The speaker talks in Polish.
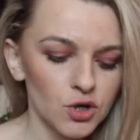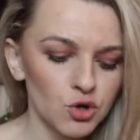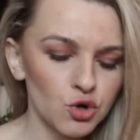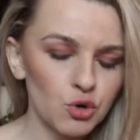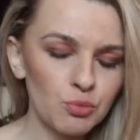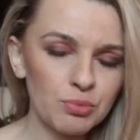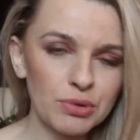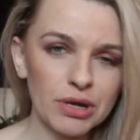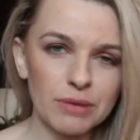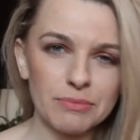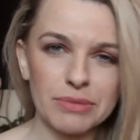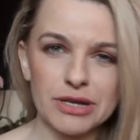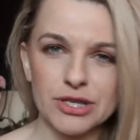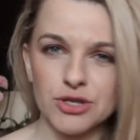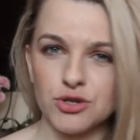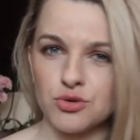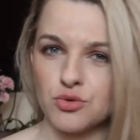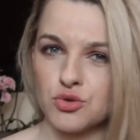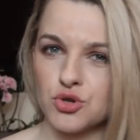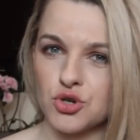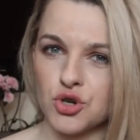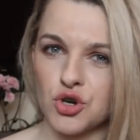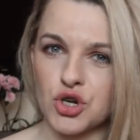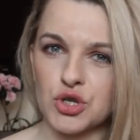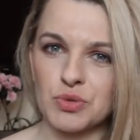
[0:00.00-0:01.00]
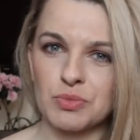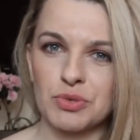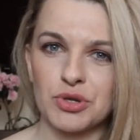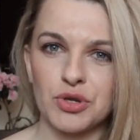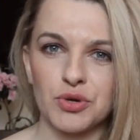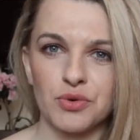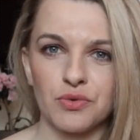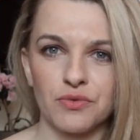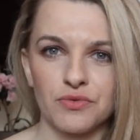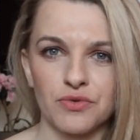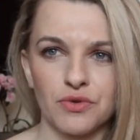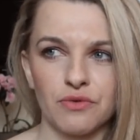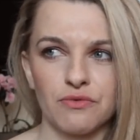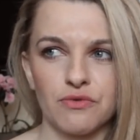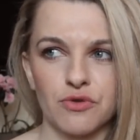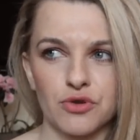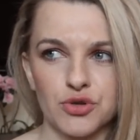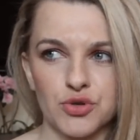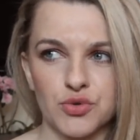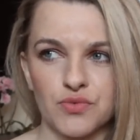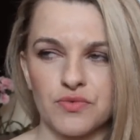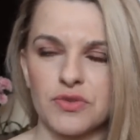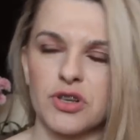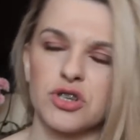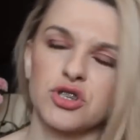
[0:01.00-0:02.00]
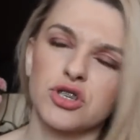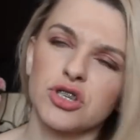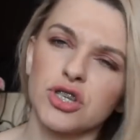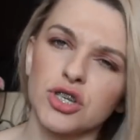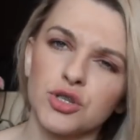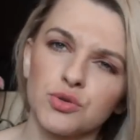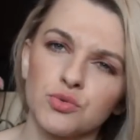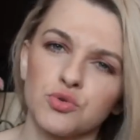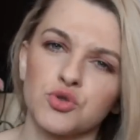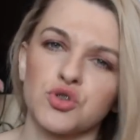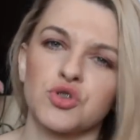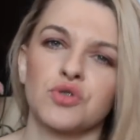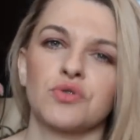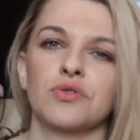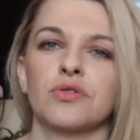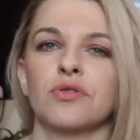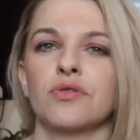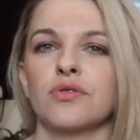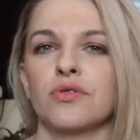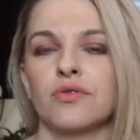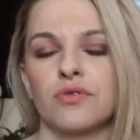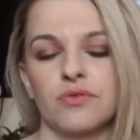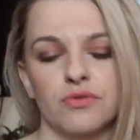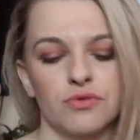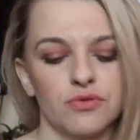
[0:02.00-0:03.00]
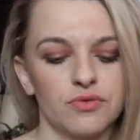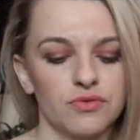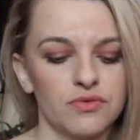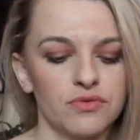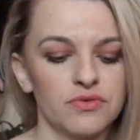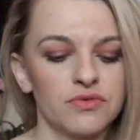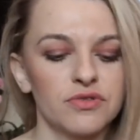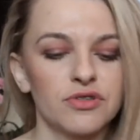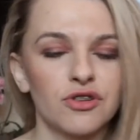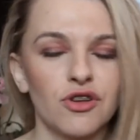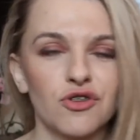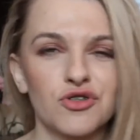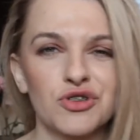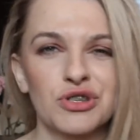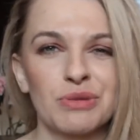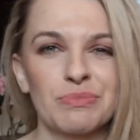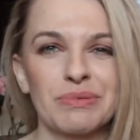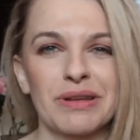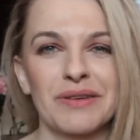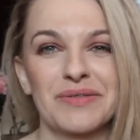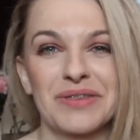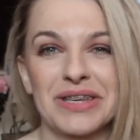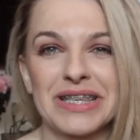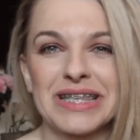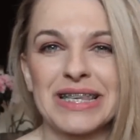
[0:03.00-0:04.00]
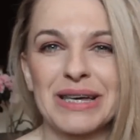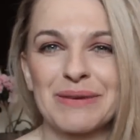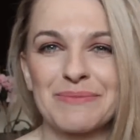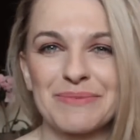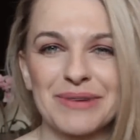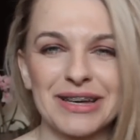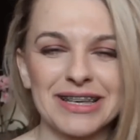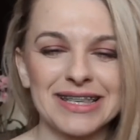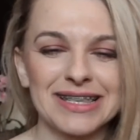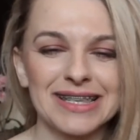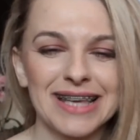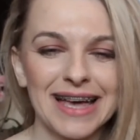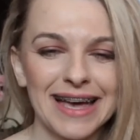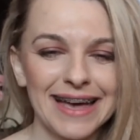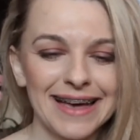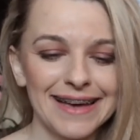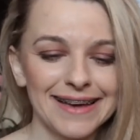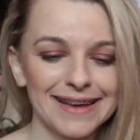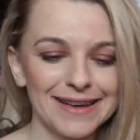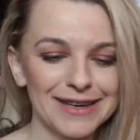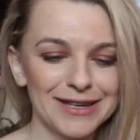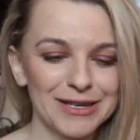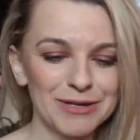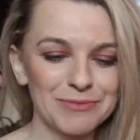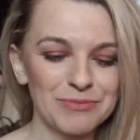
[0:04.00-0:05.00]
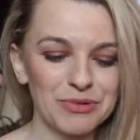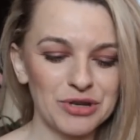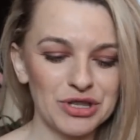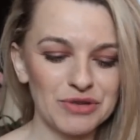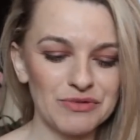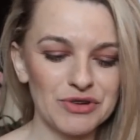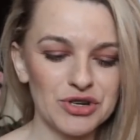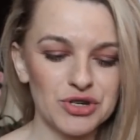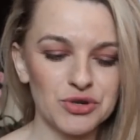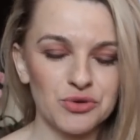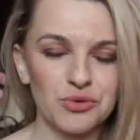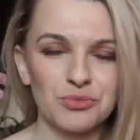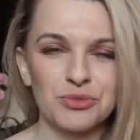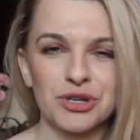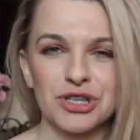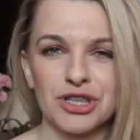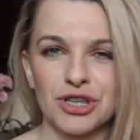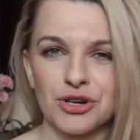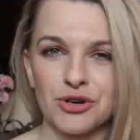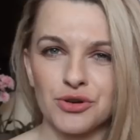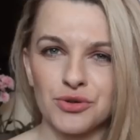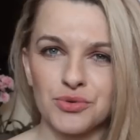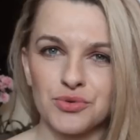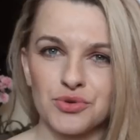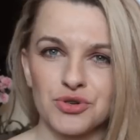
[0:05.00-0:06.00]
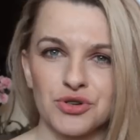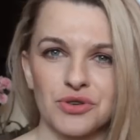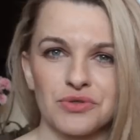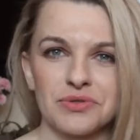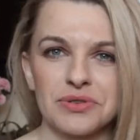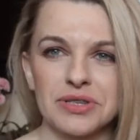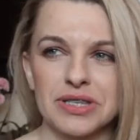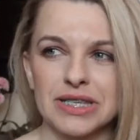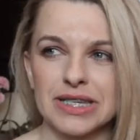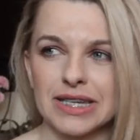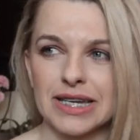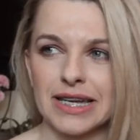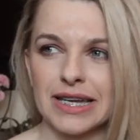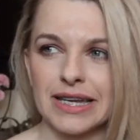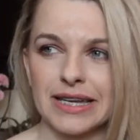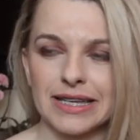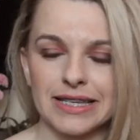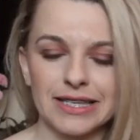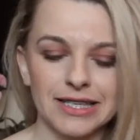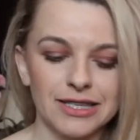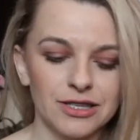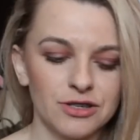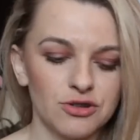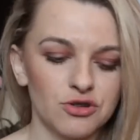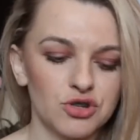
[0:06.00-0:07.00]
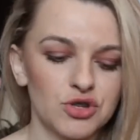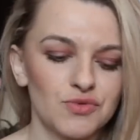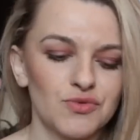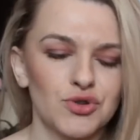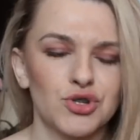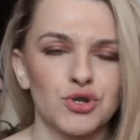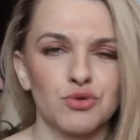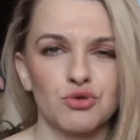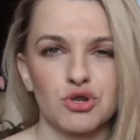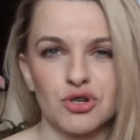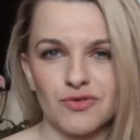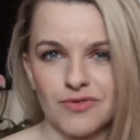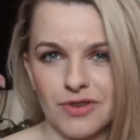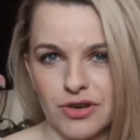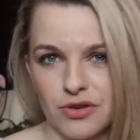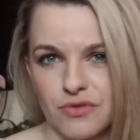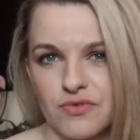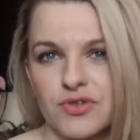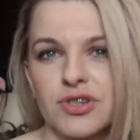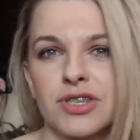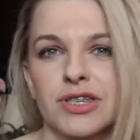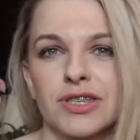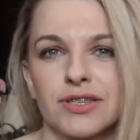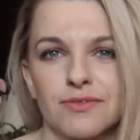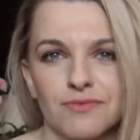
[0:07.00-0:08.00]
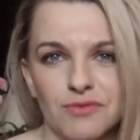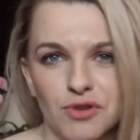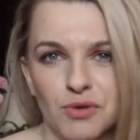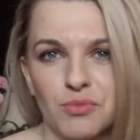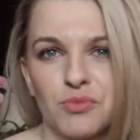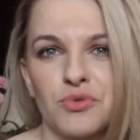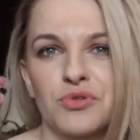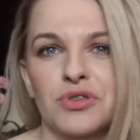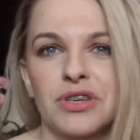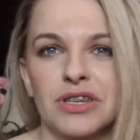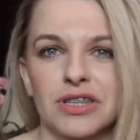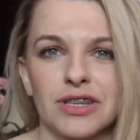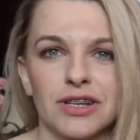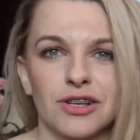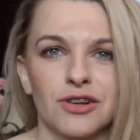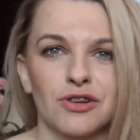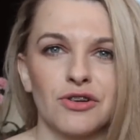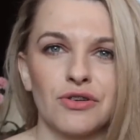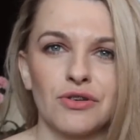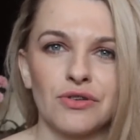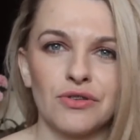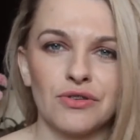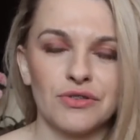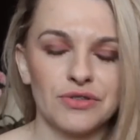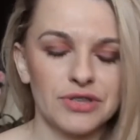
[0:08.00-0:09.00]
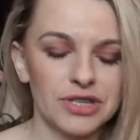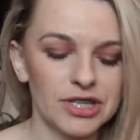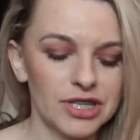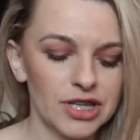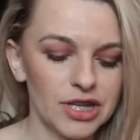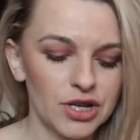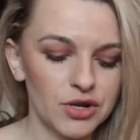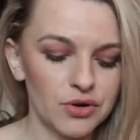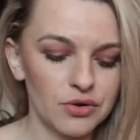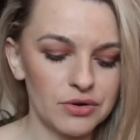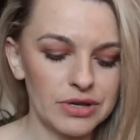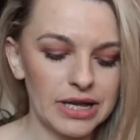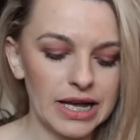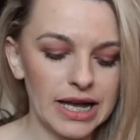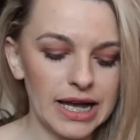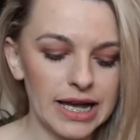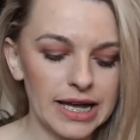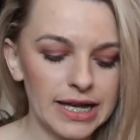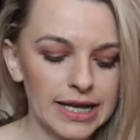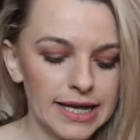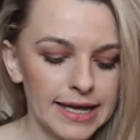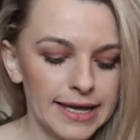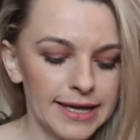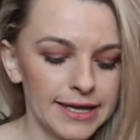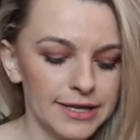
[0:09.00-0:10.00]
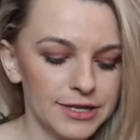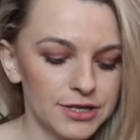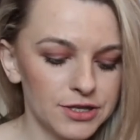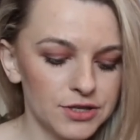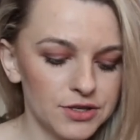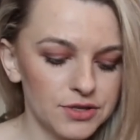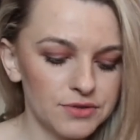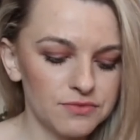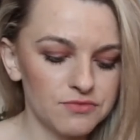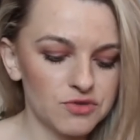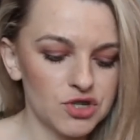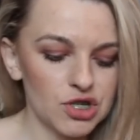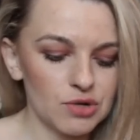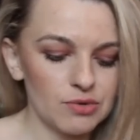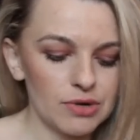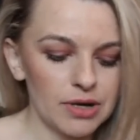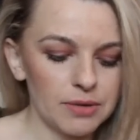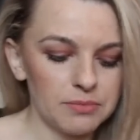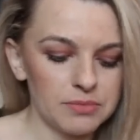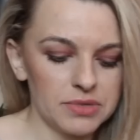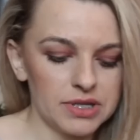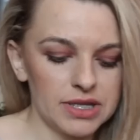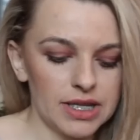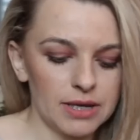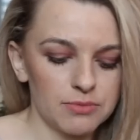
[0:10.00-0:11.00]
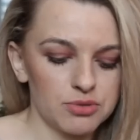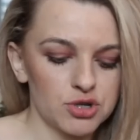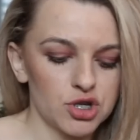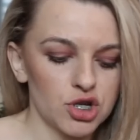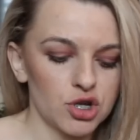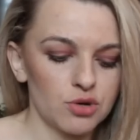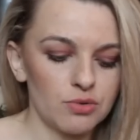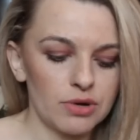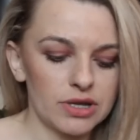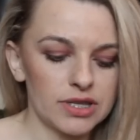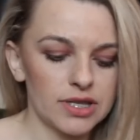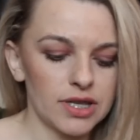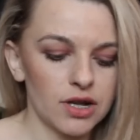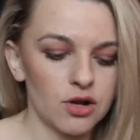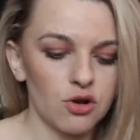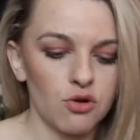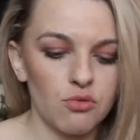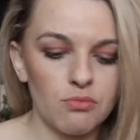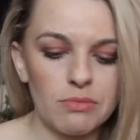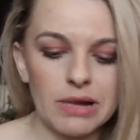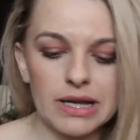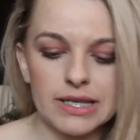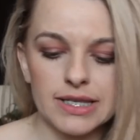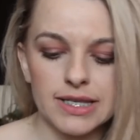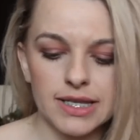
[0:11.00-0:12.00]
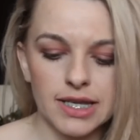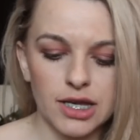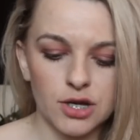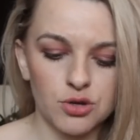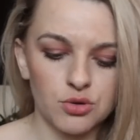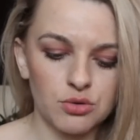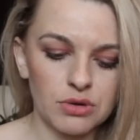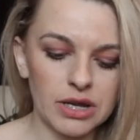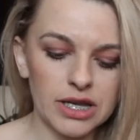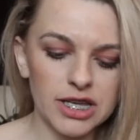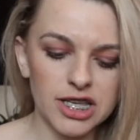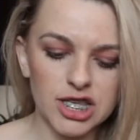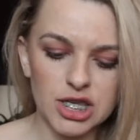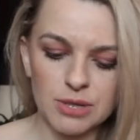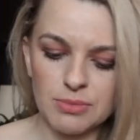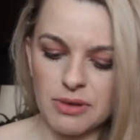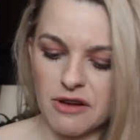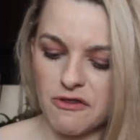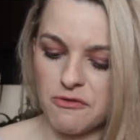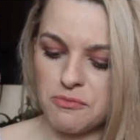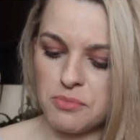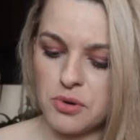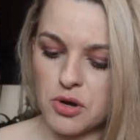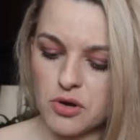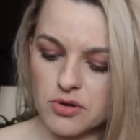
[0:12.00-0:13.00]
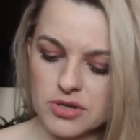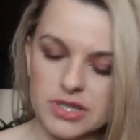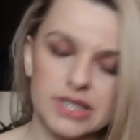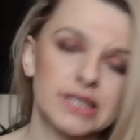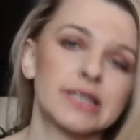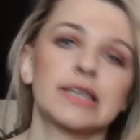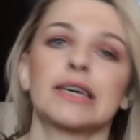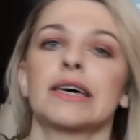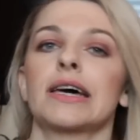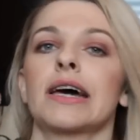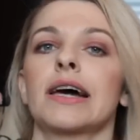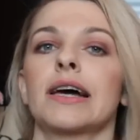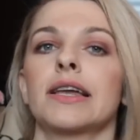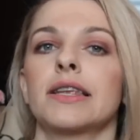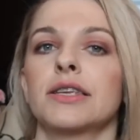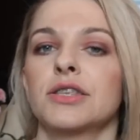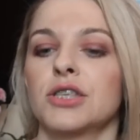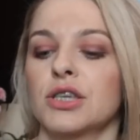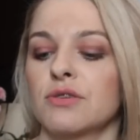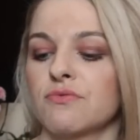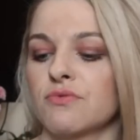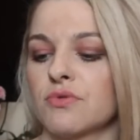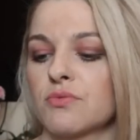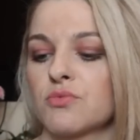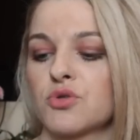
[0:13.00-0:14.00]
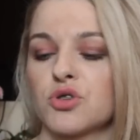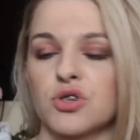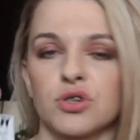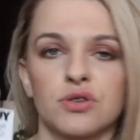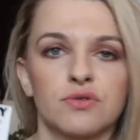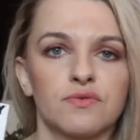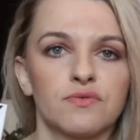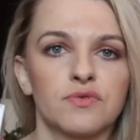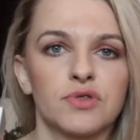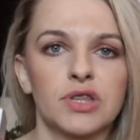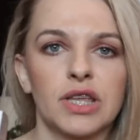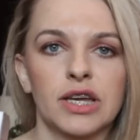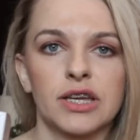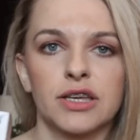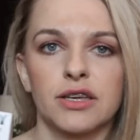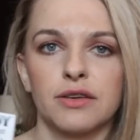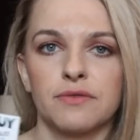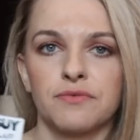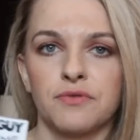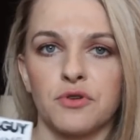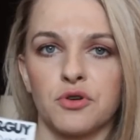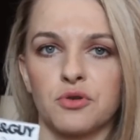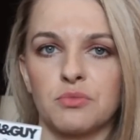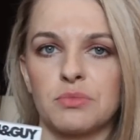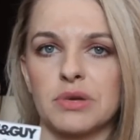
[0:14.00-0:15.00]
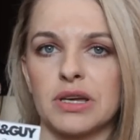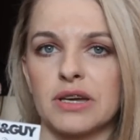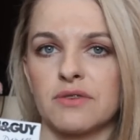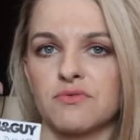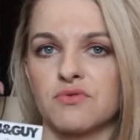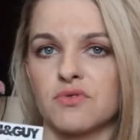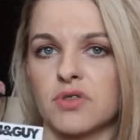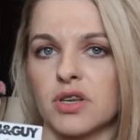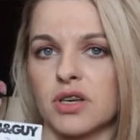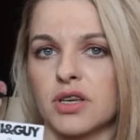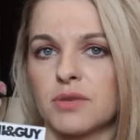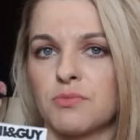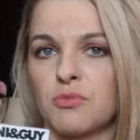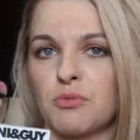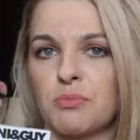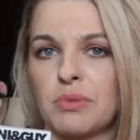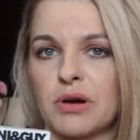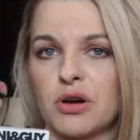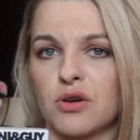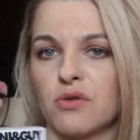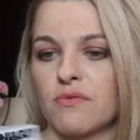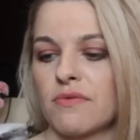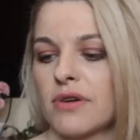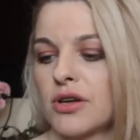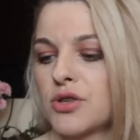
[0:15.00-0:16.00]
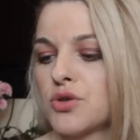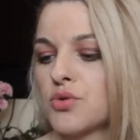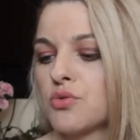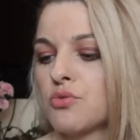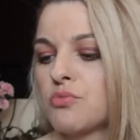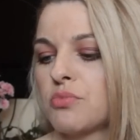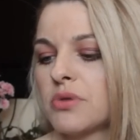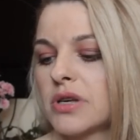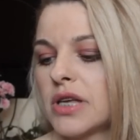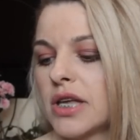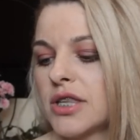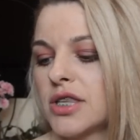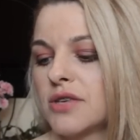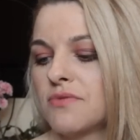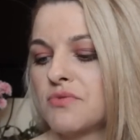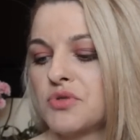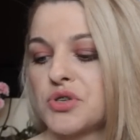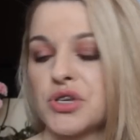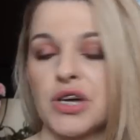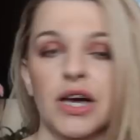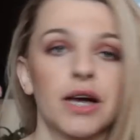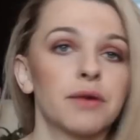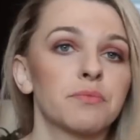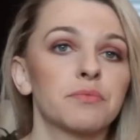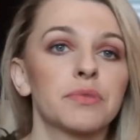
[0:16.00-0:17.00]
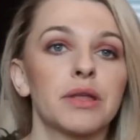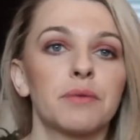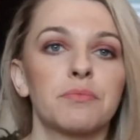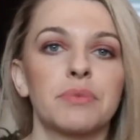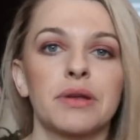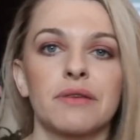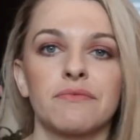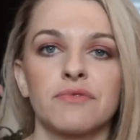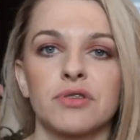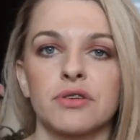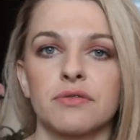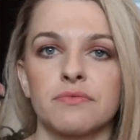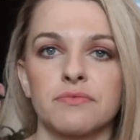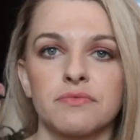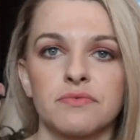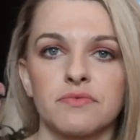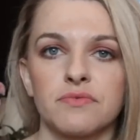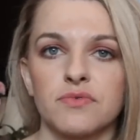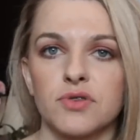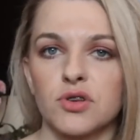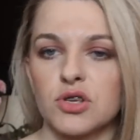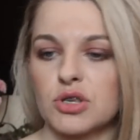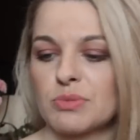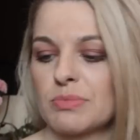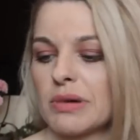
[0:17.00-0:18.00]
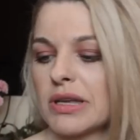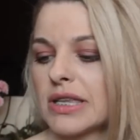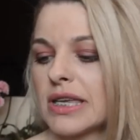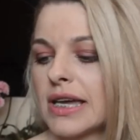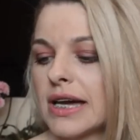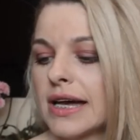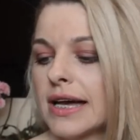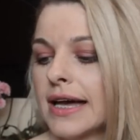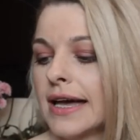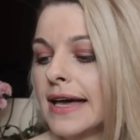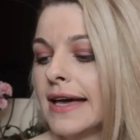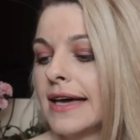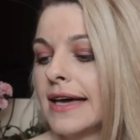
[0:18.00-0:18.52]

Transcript: Kupiłam bardzo dużo kosmetyków do włosów, znaczy nie dużo, no roczny prawie zapas, e, ponieważ u mnie tego dużo idzie i oczywiście używają wszyscy w domu, nie tylko, nie tylko ja. I wzięłam na przykład taką maskę, która jest chyba w Polsce, ale nie wiem czy w takiej formie, w takim opakowaniu, bo ja nie widziałam naprawdę w Rosmanie.